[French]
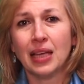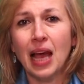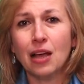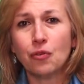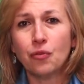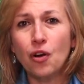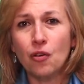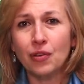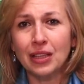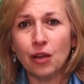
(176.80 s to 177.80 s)
Car un
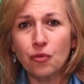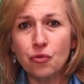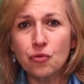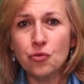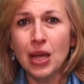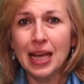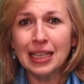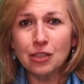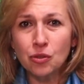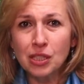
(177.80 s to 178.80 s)
fleuve est un flux
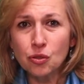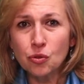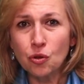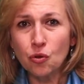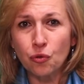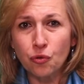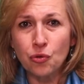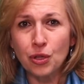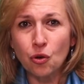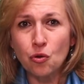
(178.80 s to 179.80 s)
qui se dissout dans le
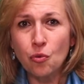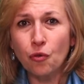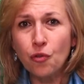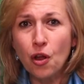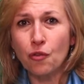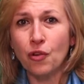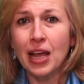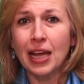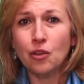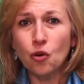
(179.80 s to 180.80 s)
flux et dans le mot fleuve,
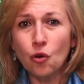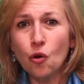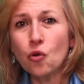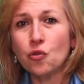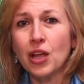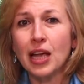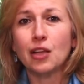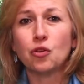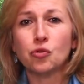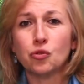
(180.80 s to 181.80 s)
et dans le Rhône
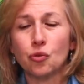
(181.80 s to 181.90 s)
et dans